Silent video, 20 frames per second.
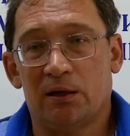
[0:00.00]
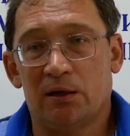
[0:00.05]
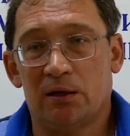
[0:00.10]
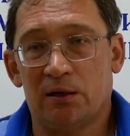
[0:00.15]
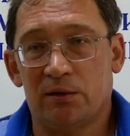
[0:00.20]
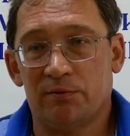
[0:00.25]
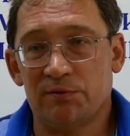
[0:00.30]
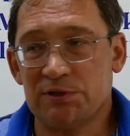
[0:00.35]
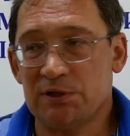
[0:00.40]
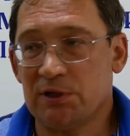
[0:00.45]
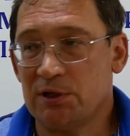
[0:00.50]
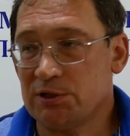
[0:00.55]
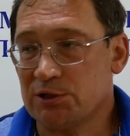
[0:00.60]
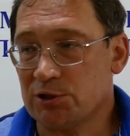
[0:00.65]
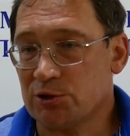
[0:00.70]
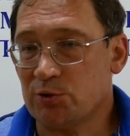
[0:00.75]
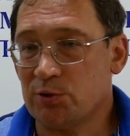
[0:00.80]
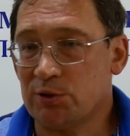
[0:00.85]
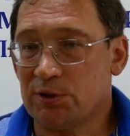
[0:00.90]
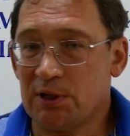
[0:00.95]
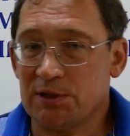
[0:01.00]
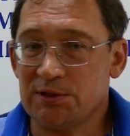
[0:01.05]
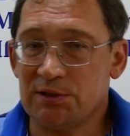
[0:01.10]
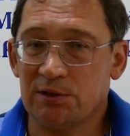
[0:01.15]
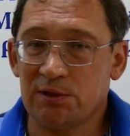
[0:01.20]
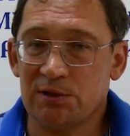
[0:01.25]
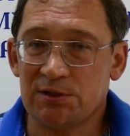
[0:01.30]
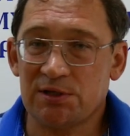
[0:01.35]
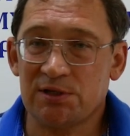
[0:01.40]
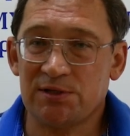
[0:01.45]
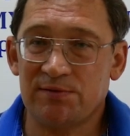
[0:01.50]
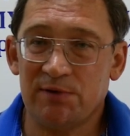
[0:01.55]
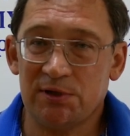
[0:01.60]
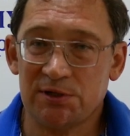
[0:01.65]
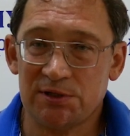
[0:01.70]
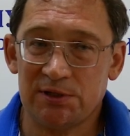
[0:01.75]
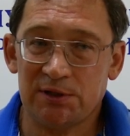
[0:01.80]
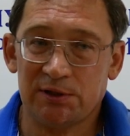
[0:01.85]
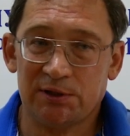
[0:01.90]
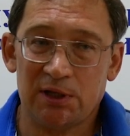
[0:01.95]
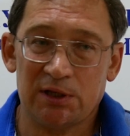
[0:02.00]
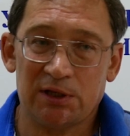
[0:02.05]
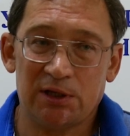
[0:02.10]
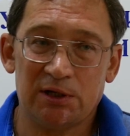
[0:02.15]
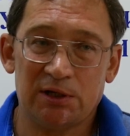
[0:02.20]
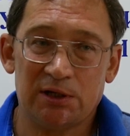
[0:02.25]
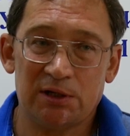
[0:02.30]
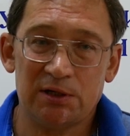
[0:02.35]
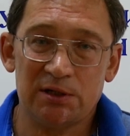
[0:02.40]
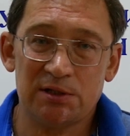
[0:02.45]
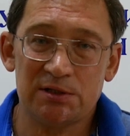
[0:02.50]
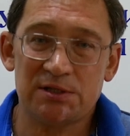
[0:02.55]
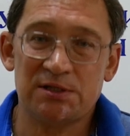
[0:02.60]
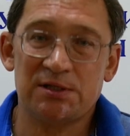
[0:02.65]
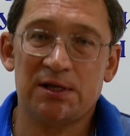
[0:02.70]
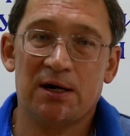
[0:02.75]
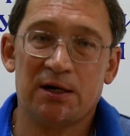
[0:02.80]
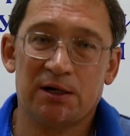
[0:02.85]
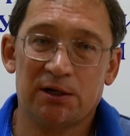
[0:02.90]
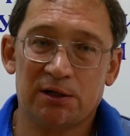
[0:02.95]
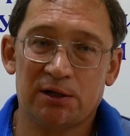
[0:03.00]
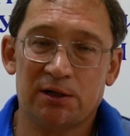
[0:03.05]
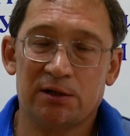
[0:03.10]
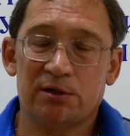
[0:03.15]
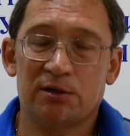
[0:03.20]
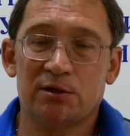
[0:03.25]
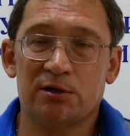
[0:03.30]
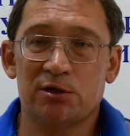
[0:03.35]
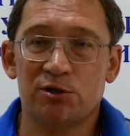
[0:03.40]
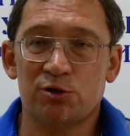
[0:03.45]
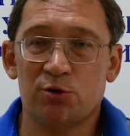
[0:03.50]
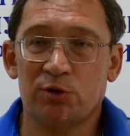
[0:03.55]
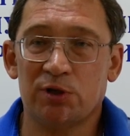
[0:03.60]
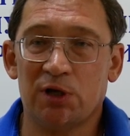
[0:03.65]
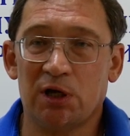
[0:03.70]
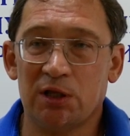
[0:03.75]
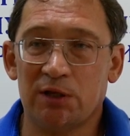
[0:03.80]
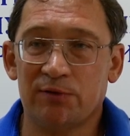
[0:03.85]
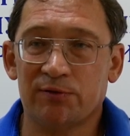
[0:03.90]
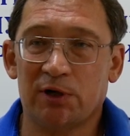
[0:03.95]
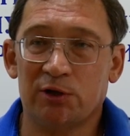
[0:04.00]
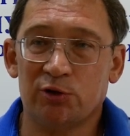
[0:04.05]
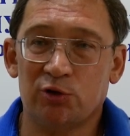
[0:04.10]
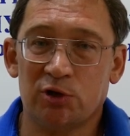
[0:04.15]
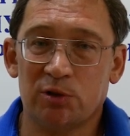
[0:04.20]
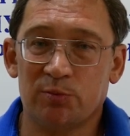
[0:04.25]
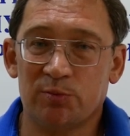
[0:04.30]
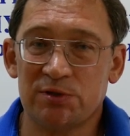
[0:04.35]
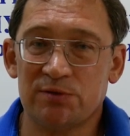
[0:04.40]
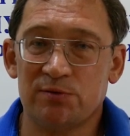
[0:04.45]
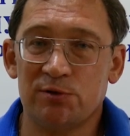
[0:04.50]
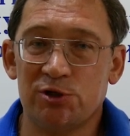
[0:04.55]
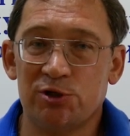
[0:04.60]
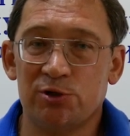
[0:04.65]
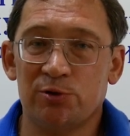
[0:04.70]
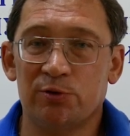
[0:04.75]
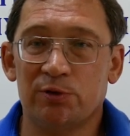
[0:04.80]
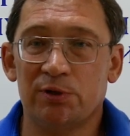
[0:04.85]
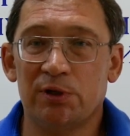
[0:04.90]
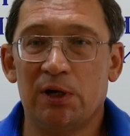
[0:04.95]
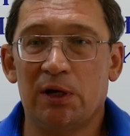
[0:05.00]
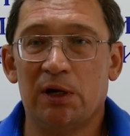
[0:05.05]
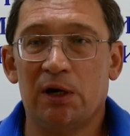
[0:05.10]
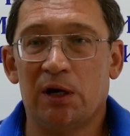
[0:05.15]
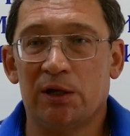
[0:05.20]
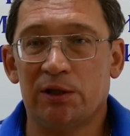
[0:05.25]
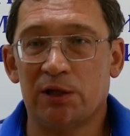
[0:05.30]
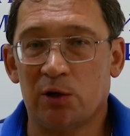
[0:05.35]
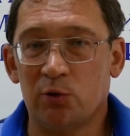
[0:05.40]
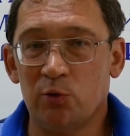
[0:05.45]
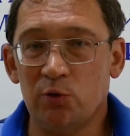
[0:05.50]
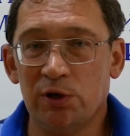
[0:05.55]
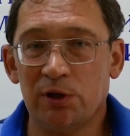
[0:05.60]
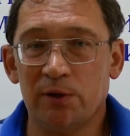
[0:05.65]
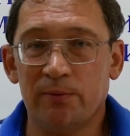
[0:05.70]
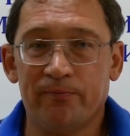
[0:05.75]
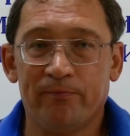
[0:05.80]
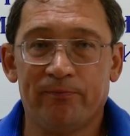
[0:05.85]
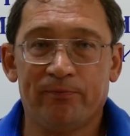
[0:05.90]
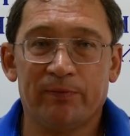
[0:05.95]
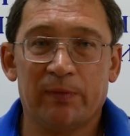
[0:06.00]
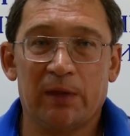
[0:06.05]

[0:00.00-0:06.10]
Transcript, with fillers: Э, вы знаете, что это один из известных таких и старых журналов, который посвящен науке.